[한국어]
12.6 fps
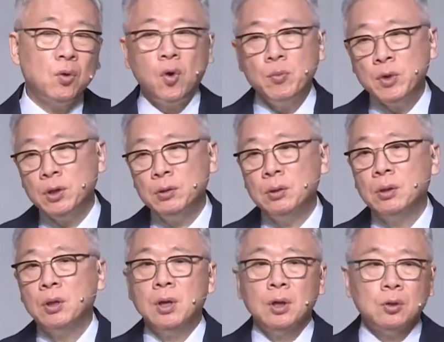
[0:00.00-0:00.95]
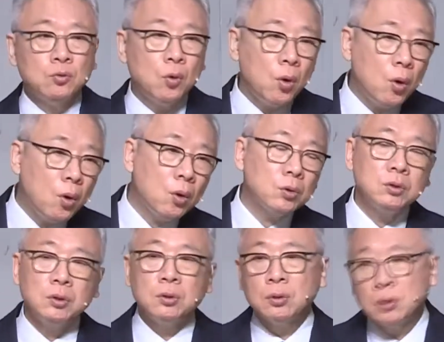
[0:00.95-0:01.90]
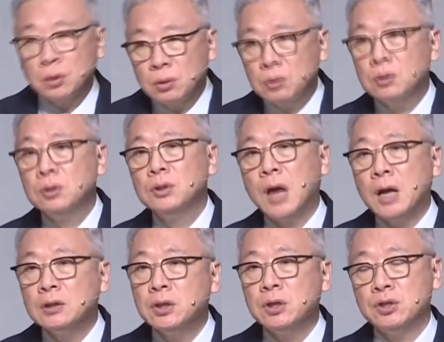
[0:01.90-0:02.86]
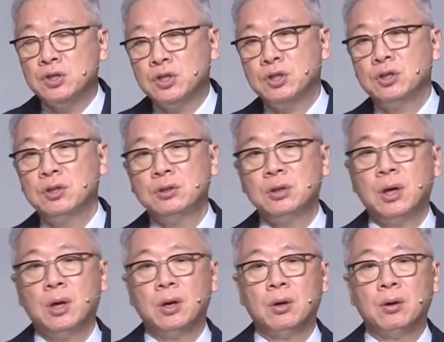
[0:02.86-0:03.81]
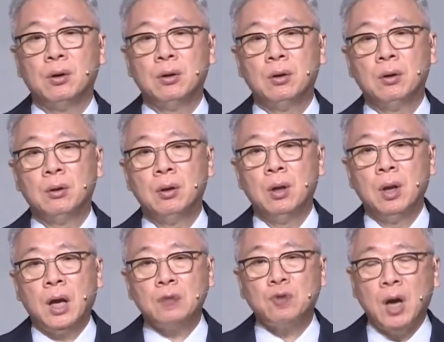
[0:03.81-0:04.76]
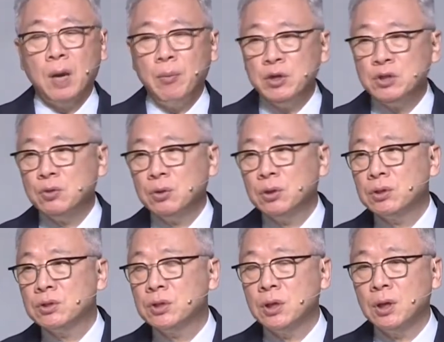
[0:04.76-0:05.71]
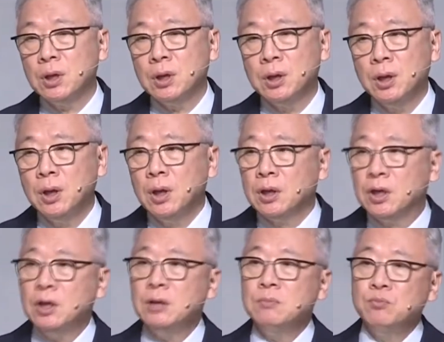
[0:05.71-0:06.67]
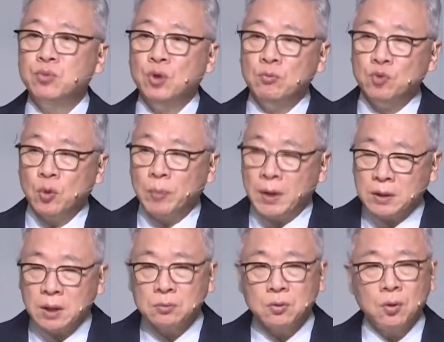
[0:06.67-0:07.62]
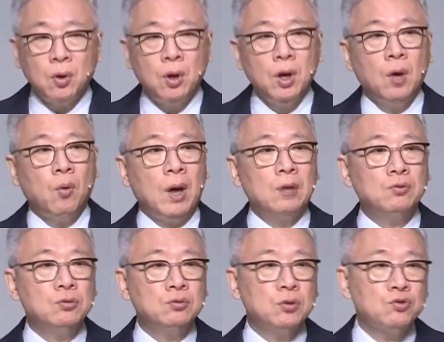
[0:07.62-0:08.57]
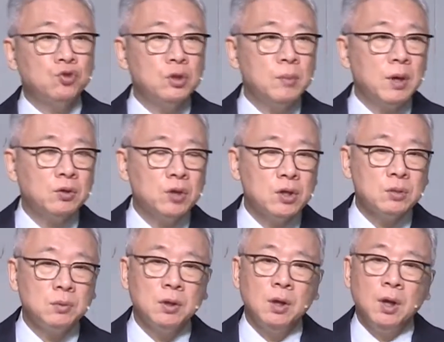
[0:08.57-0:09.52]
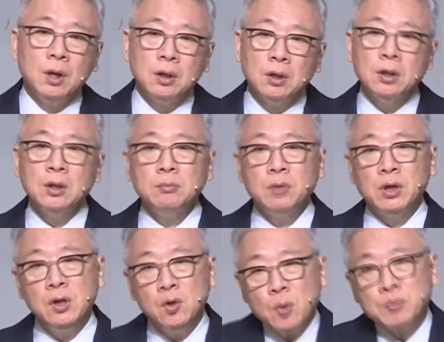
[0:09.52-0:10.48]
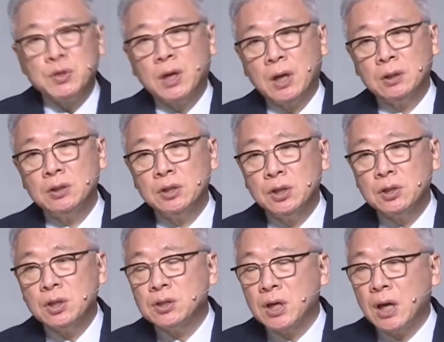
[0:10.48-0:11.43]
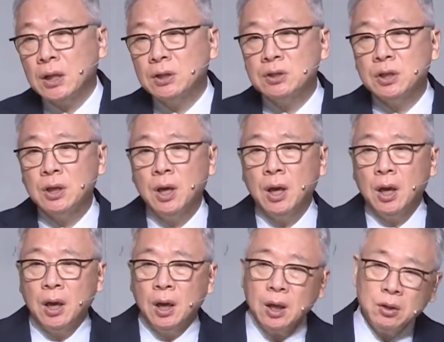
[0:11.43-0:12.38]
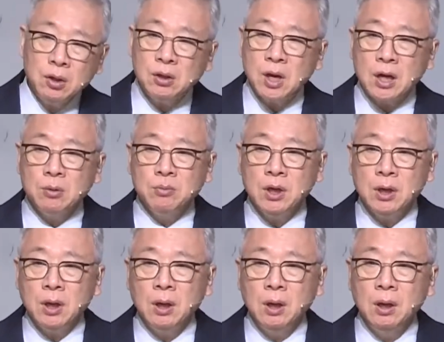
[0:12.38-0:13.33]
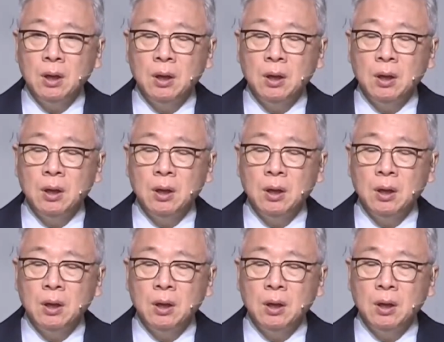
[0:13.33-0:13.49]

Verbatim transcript: 또 오면 또 그 양떼를 치는 거예요. 아, 또 아버지도 그렇지. 기름 부음도 받았고, 왕궁도 출입하게 되었으면, 그거는 뭐 일곱째가 하든지 여섯째가 하든지 해야 되는 거 아닙니까?